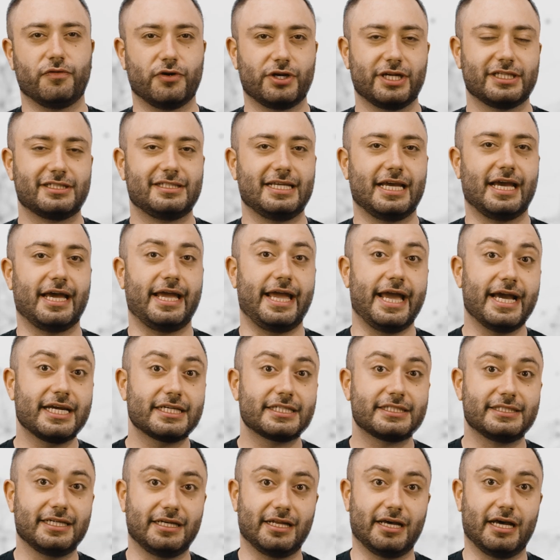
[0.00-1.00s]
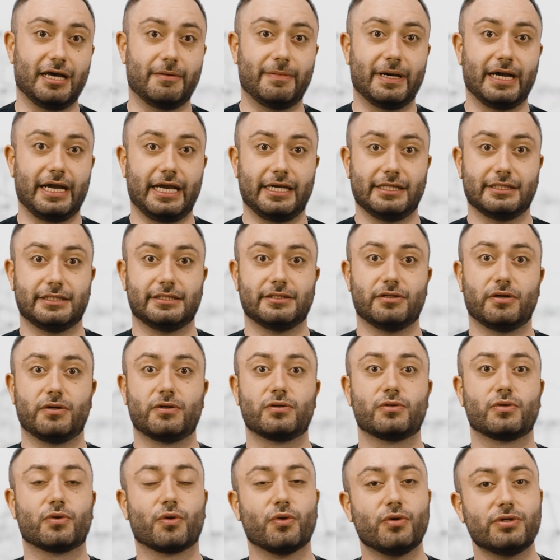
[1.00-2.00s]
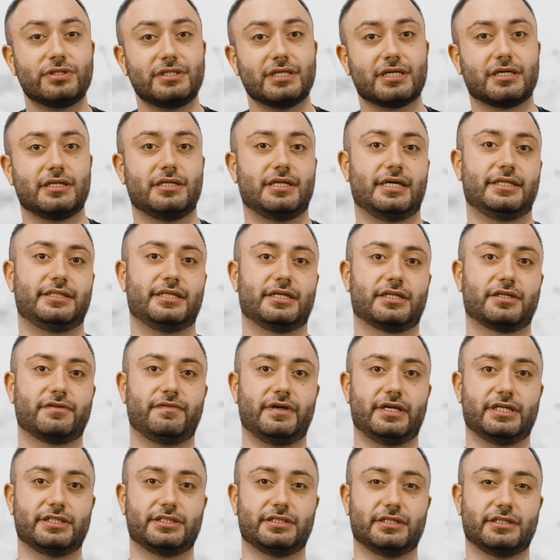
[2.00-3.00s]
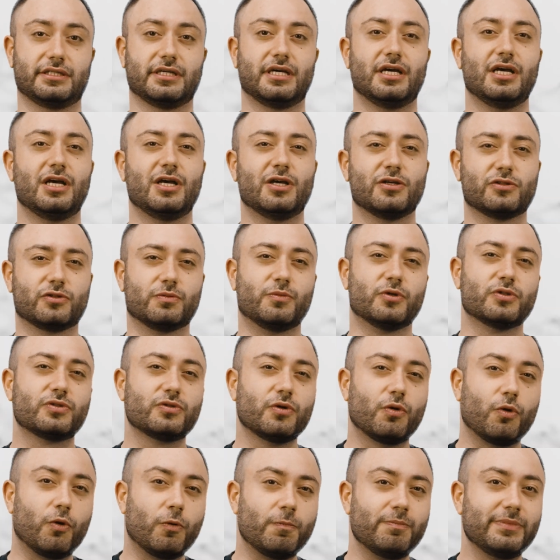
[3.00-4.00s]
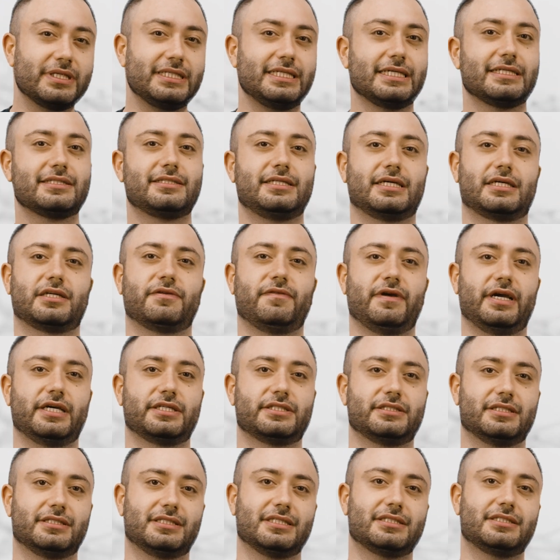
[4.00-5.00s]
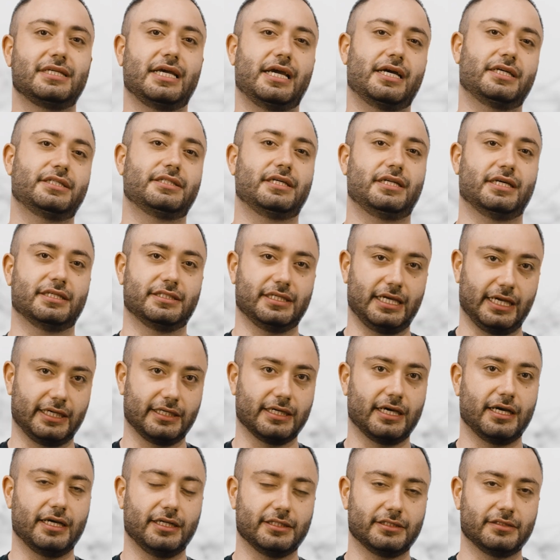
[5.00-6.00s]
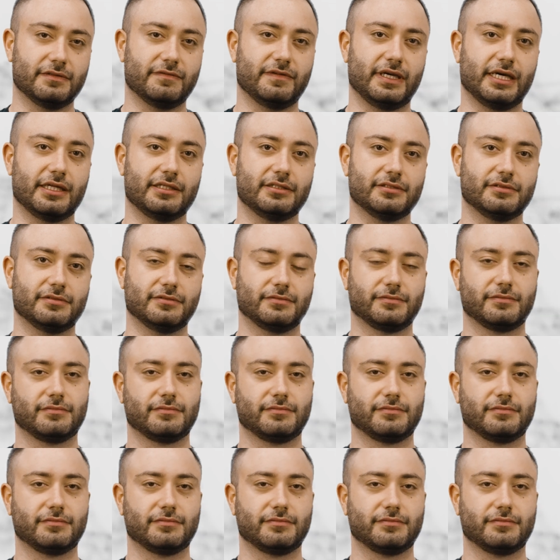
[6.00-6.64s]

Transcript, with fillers: Fordert der Hersteller aber einen noch größeren Leiterquerschnitt, so muss unbedingt der Querschnitt des Herstellers eingehalten werden.